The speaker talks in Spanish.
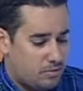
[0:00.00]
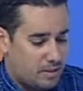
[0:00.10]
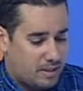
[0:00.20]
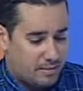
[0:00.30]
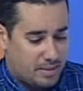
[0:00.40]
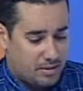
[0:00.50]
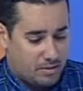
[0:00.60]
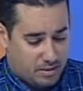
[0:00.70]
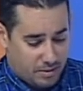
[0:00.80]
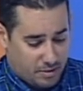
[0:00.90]
un requerimiento
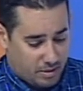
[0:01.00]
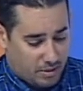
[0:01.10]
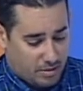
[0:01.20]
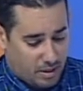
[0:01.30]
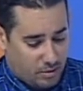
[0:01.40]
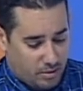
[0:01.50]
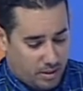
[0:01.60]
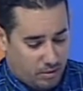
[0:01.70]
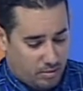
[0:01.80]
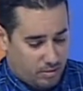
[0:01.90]
del Servicio Canal de Salud,
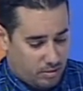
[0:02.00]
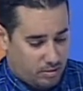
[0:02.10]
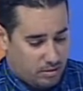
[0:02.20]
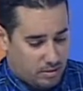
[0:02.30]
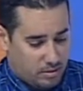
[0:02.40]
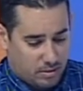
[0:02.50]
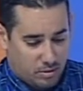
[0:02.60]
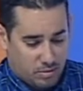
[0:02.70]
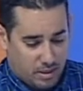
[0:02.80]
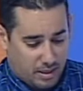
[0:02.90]
ya lo hemos eh,
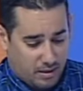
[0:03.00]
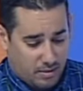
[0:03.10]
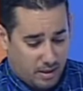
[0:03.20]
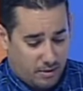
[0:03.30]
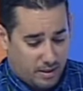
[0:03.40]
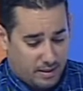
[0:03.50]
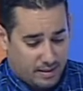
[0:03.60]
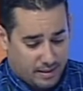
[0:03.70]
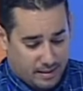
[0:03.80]
subsanado y ahora